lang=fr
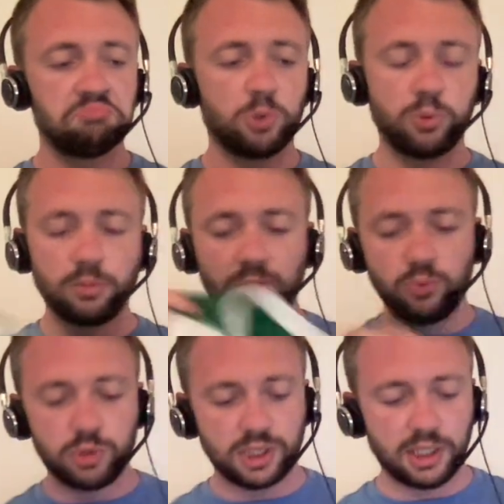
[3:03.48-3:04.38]
au premier
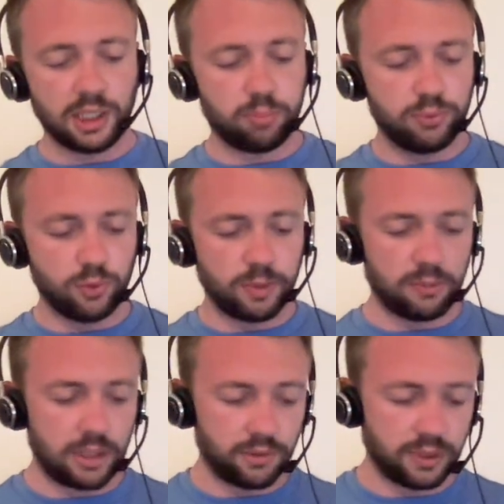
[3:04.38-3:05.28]
toucher, il a l'air plutôt pas
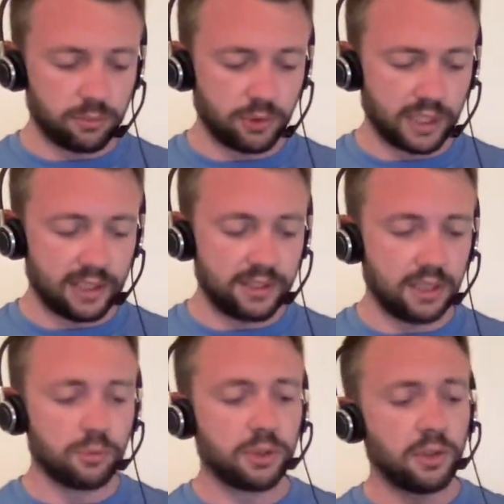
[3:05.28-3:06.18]
mal en termes de
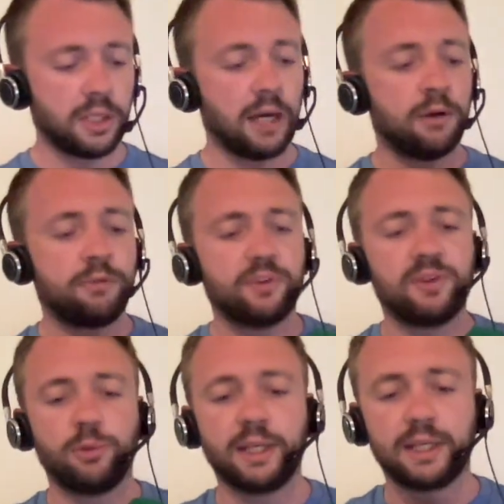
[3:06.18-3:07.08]
qualité. Donc euh, il y a
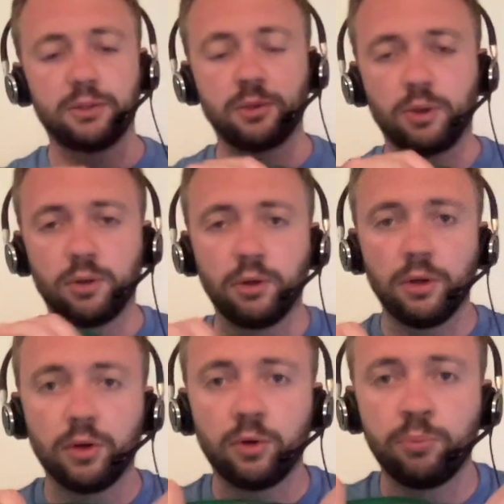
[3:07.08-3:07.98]
forcément, il y a quelques,
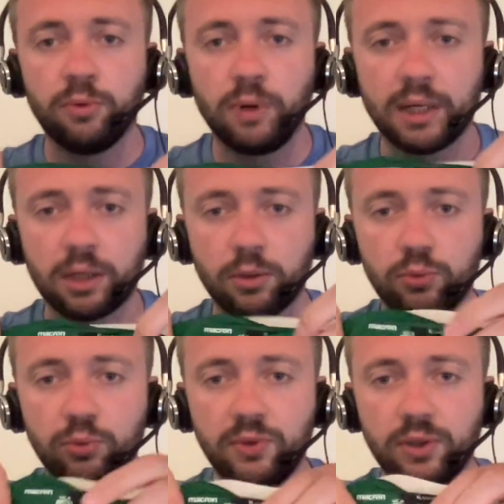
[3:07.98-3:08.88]
on peut voir quelques
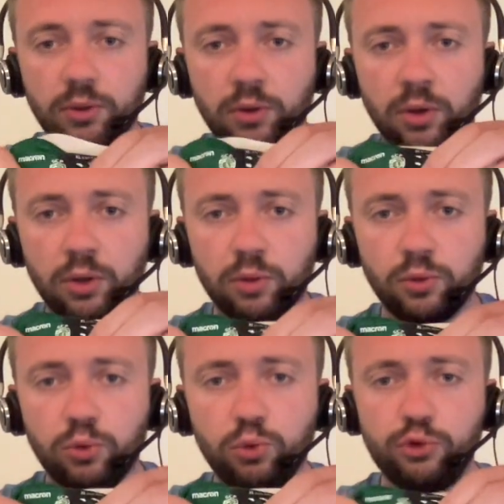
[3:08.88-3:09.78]
soucis de,
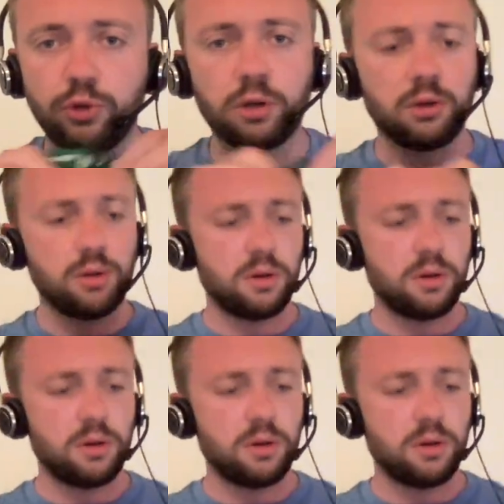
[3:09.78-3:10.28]
de couture,